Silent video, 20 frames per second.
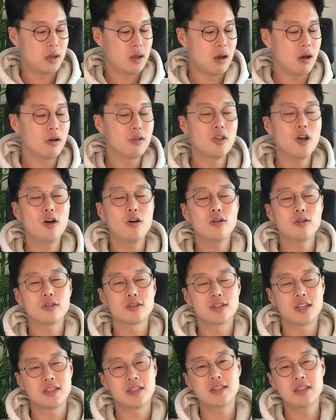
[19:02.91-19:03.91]
어,
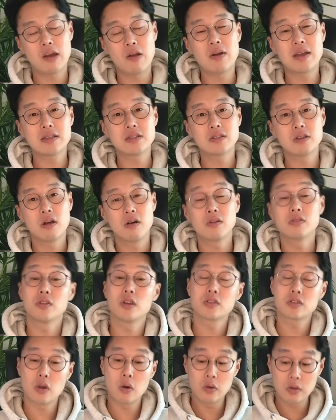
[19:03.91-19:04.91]
너 제때 잘 왔어.
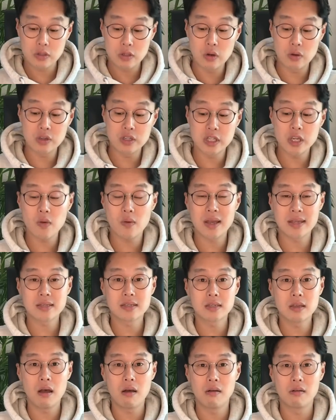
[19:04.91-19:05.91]
너 정, 정시에
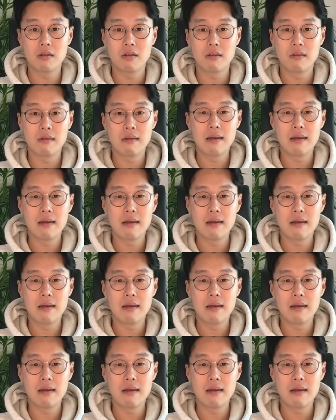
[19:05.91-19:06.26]
왔어.